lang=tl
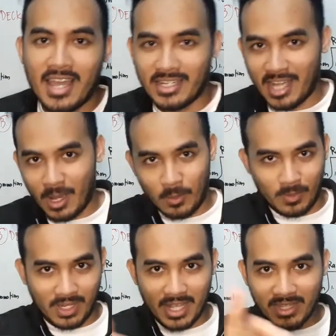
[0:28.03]
Now,
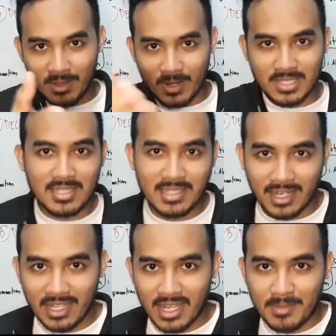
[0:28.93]
right across the
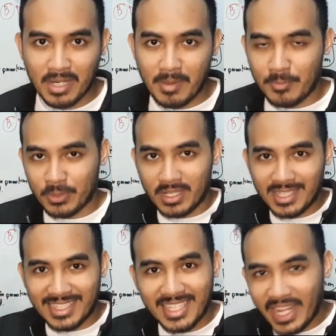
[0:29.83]
screen, I'm going to be putting
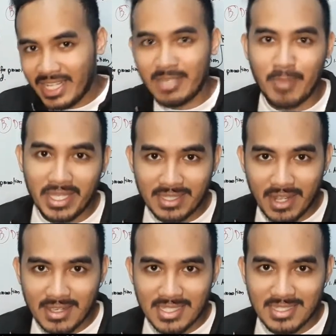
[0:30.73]
the training
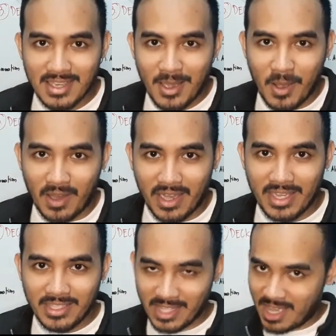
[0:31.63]
matrix,
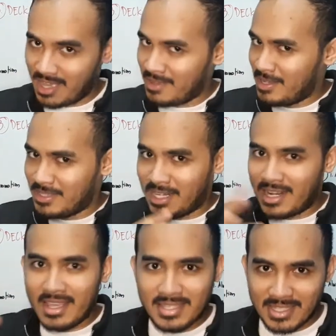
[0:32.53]
okay, na the
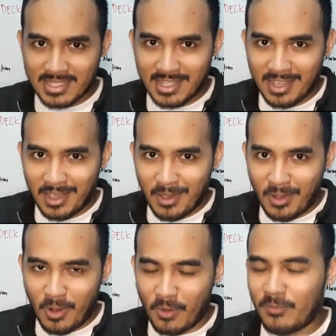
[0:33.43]
list
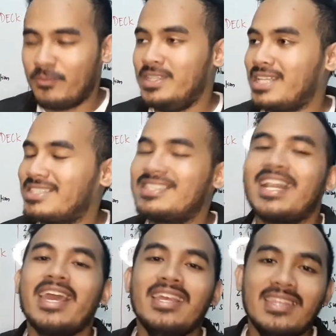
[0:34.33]
of the
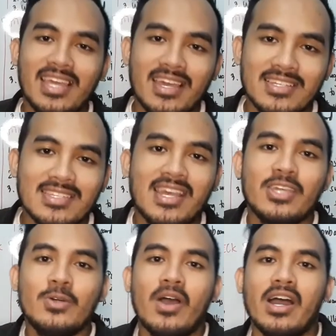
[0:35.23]
trainings na
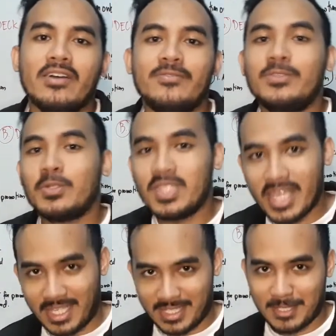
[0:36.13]
you have to
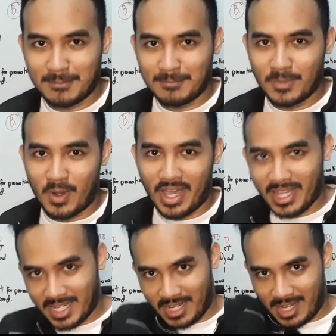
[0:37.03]
take. Okay,
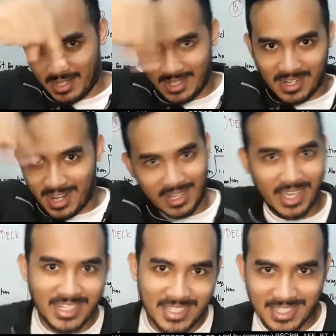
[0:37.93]
na, na, na
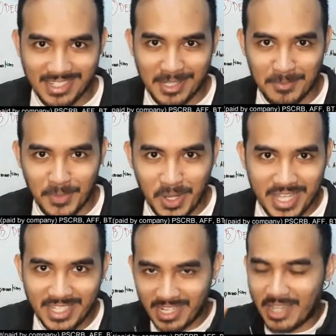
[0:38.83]
nakalagay dyan sa screen. Okay,
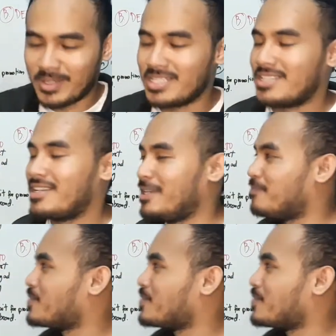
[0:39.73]
nilagay ko dyan sa screen.